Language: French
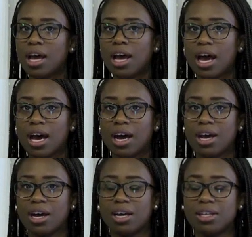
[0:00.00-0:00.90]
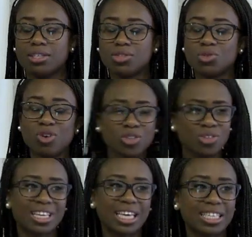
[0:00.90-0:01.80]
Ah, souvent, en
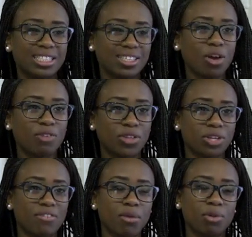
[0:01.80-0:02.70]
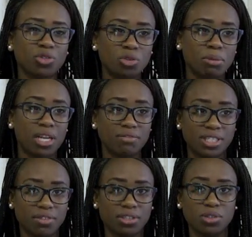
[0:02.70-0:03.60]
tant que chrétien, en fait, on a vraiment du mal
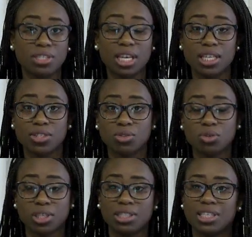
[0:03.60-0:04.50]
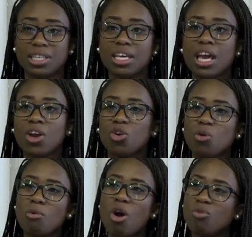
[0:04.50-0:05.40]
vis-à-vis de ça, les autorités,
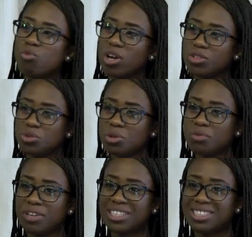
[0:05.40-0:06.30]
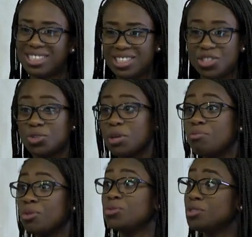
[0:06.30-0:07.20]
comment on voit Dieu, en fait, qui Dieu est
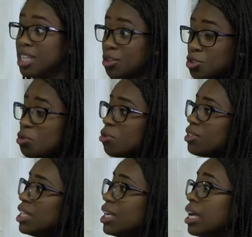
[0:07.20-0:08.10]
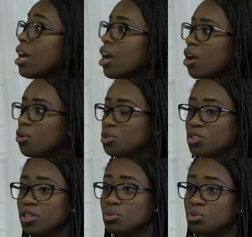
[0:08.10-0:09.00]
pour nous. C'est ce que je demandais aux
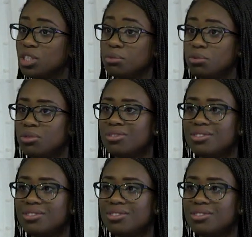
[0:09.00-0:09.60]
jeunes au tout début.